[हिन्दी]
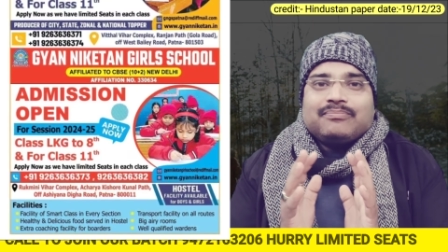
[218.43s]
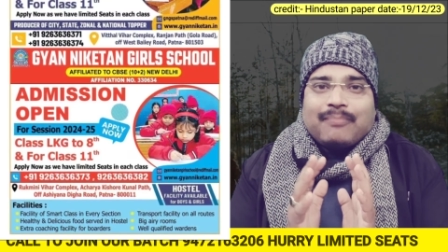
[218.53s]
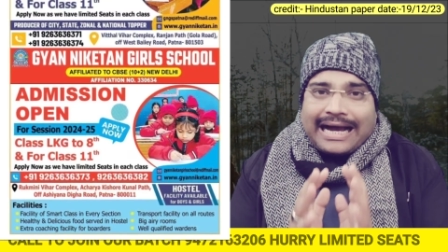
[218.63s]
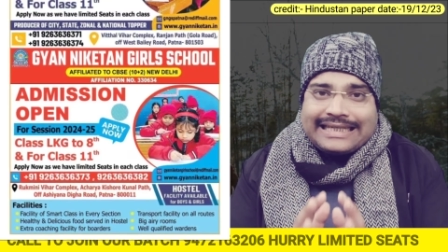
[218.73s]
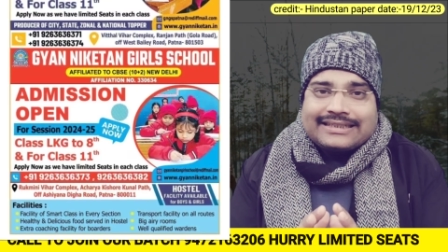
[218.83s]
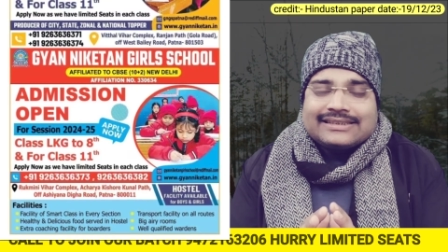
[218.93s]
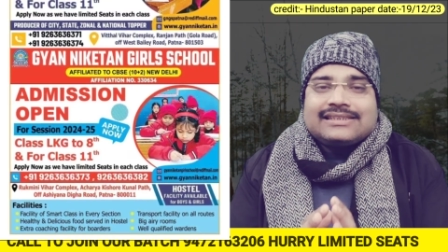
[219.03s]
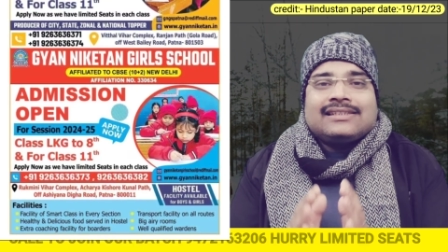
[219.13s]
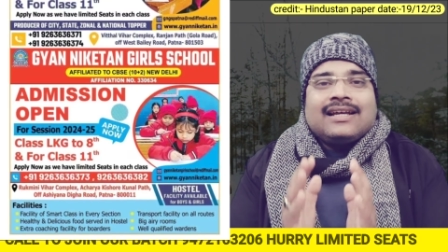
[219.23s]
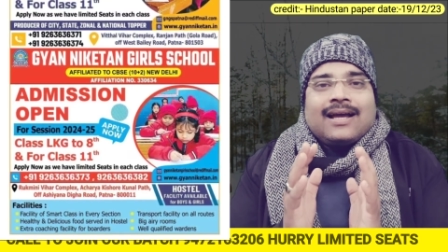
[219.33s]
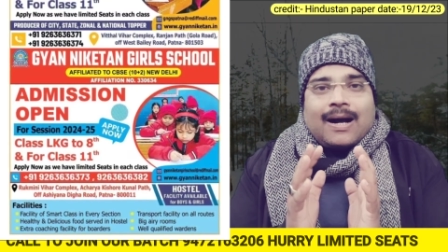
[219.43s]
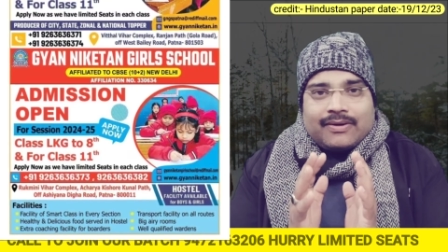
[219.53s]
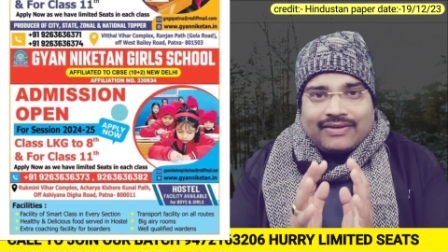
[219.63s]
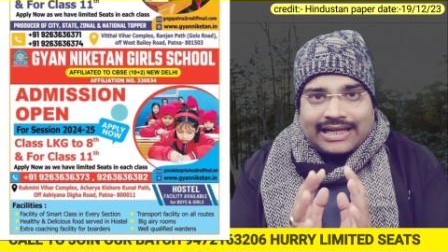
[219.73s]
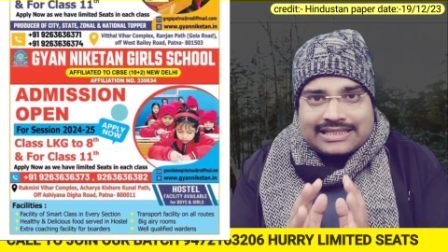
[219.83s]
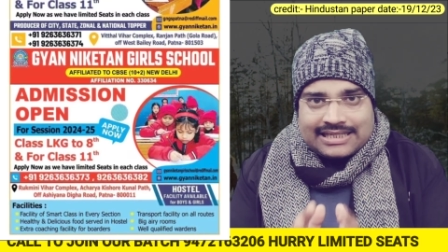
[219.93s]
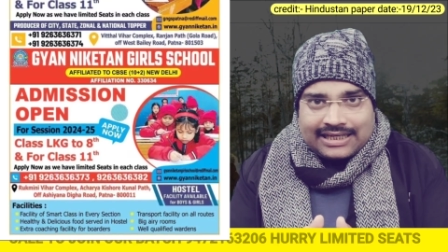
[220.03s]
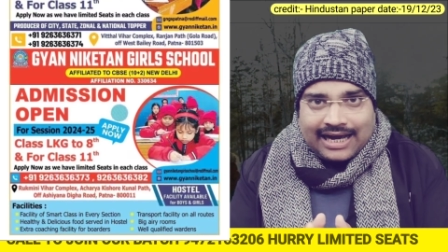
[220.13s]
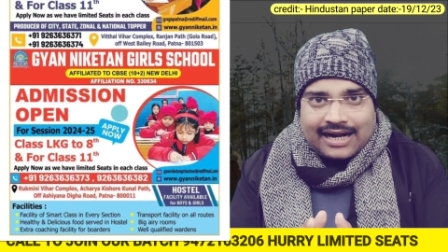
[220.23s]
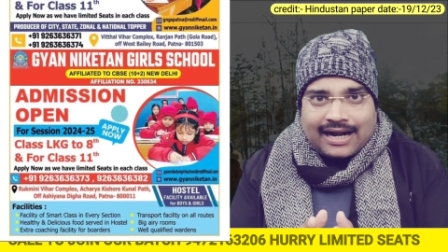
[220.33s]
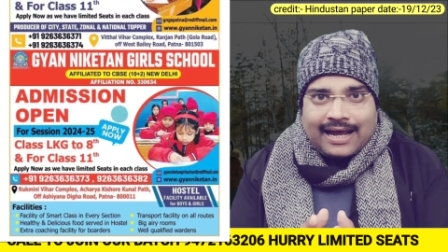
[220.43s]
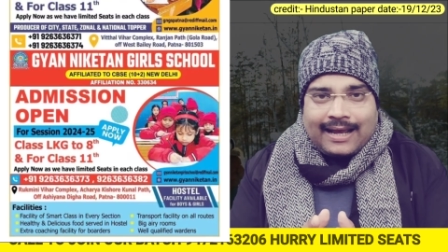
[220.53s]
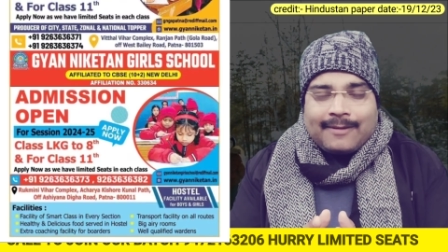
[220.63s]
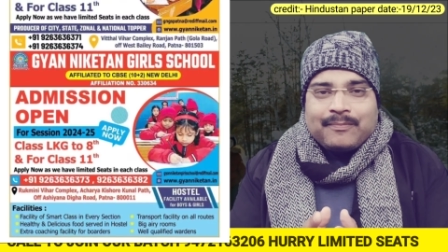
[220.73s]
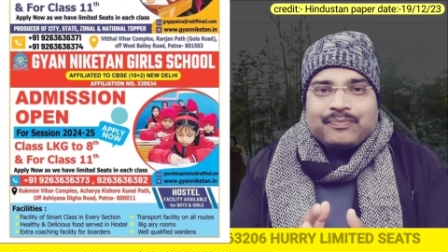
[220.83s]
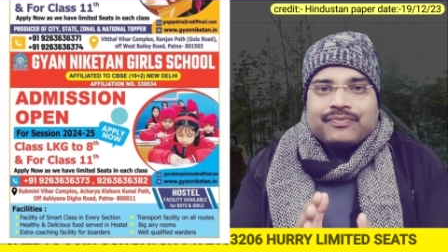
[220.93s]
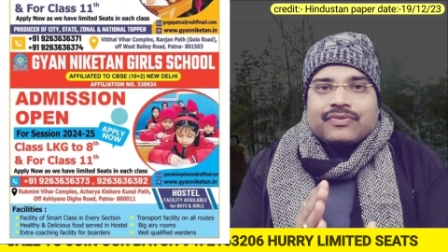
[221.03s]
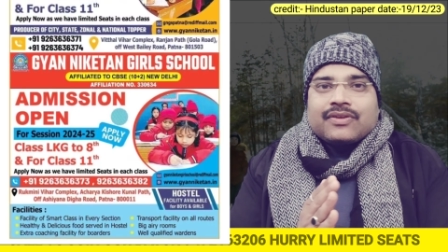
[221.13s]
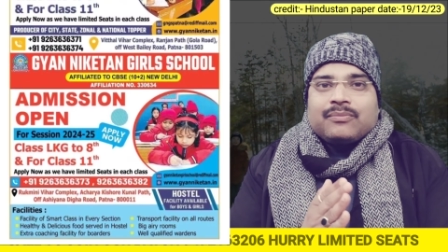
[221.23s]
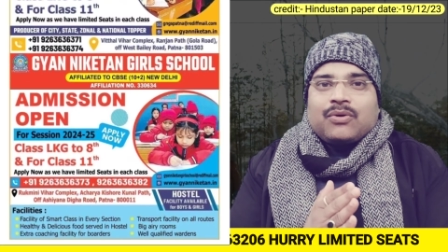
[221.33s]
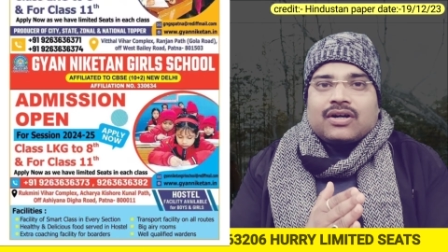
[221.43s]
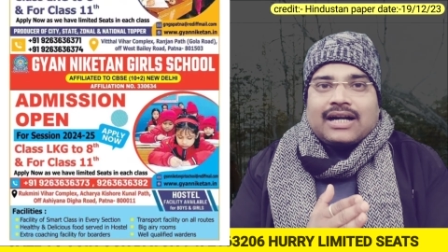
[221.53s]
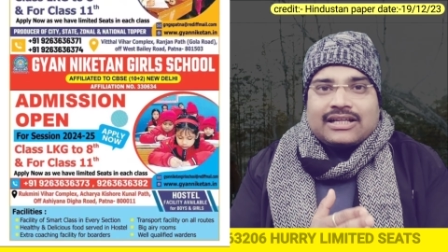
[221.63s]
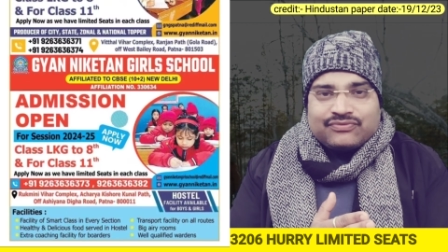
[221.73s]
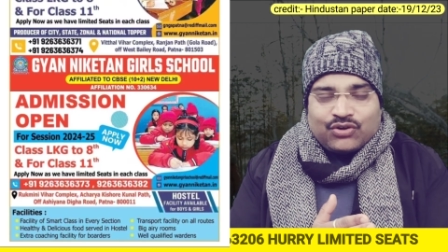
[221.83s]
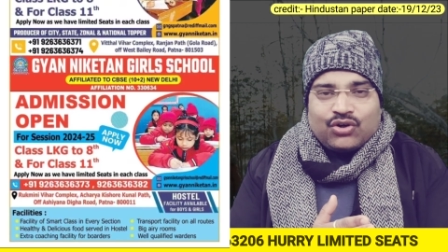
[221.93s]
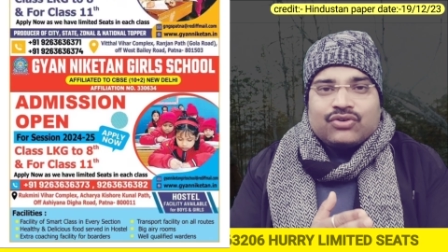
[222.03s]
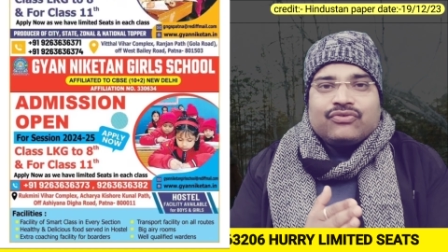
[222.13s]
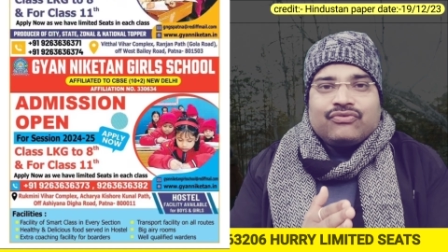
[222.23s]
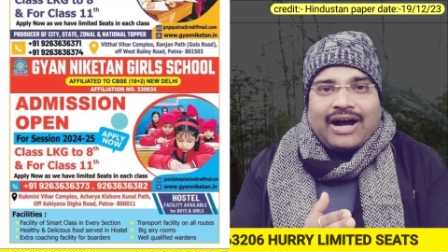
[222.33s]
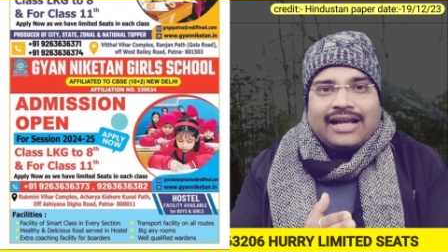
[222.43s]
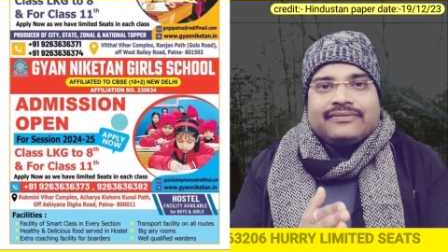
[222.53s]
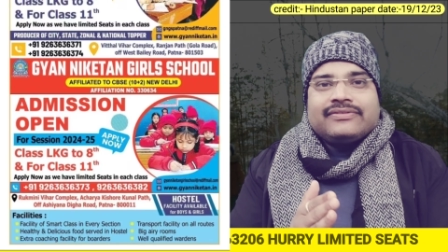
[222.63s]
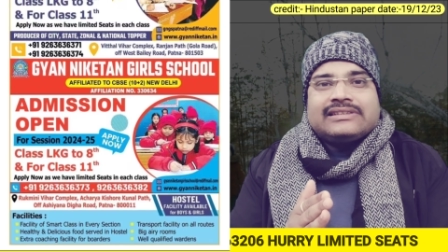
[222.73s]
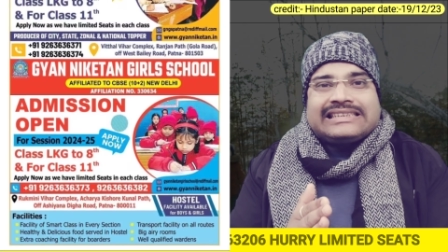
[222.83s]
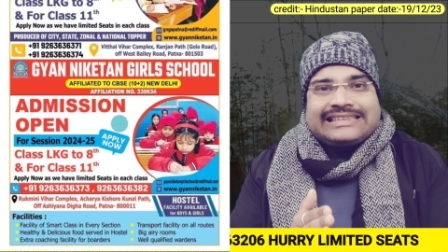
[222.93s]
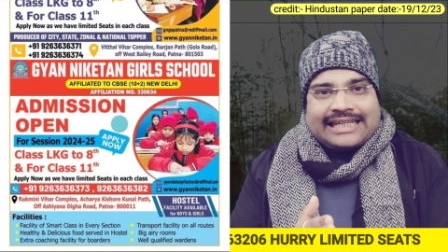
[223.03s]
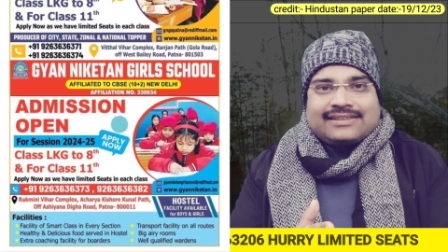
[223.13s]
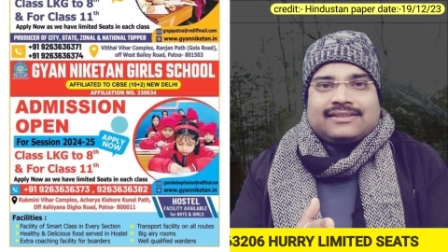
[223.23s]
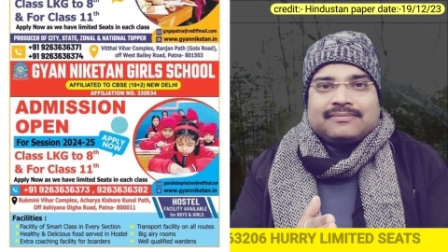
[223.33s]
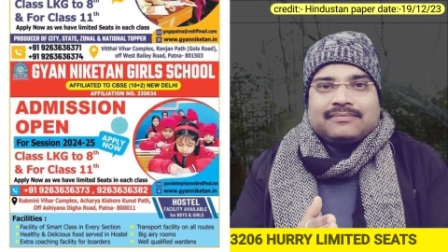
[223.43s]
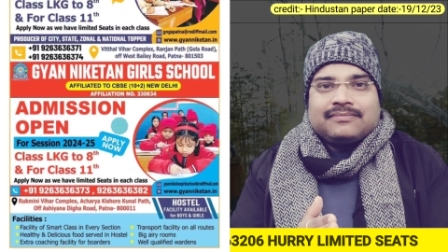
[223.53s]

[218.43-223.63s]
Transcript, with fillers: माइकल्स अभी वैकेंसी निकाल रहा है फॉर क्लास फोर फाइव सिक्स